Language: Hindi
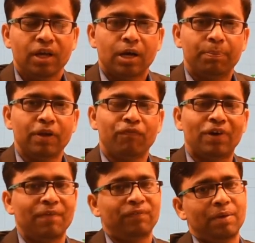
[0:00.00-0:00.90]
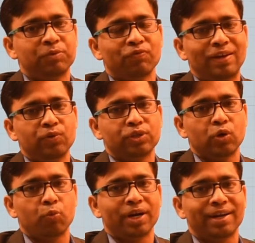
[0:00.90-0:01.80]
अपने फाइव टाइम्स वैल्यू
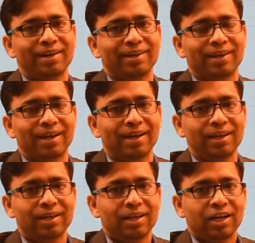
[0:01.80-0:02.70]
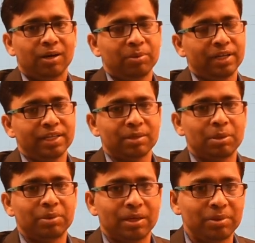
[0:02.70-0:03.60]
से ऊपर ट्रेड कर रहा है अभी नीचे
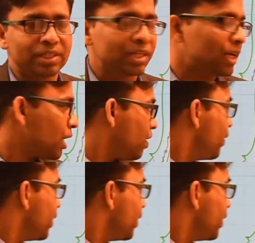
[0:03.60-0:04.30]
में भी अभी इसके काफ़ी